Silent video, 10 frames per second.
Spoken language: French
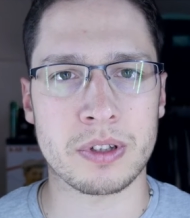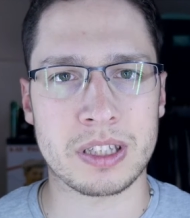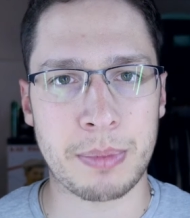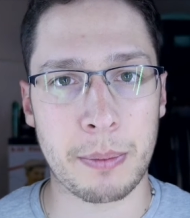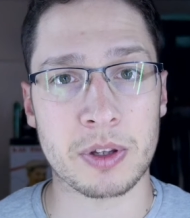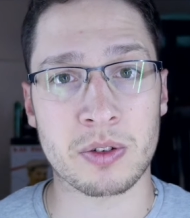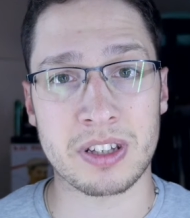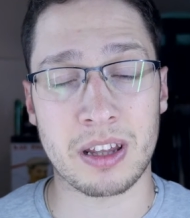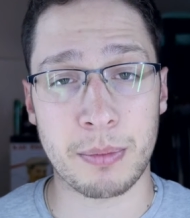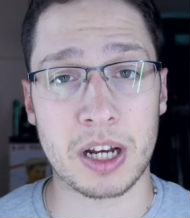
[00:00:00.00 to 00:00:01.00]
c'est pas parce que
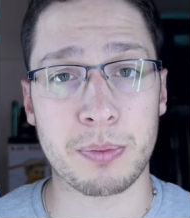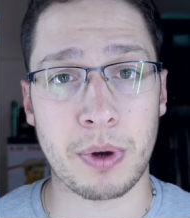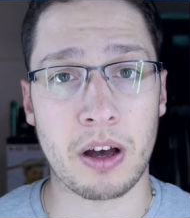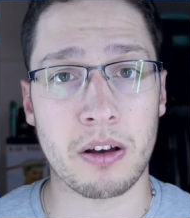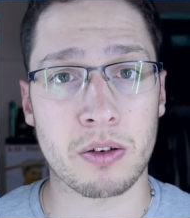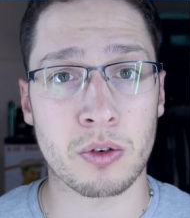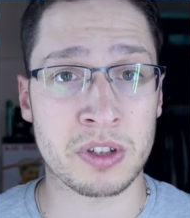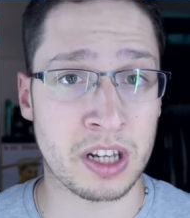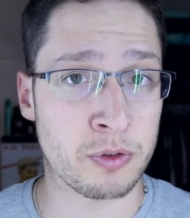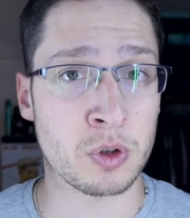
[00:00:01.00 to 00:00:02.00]
ça ne marche pas que
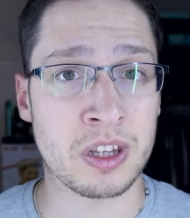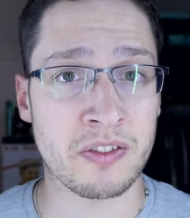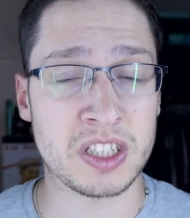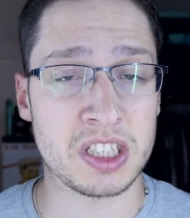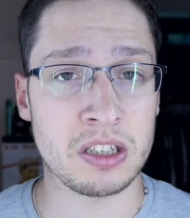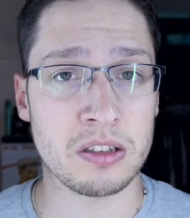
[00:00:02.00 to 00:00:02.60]
c'est la faute de DaVinci,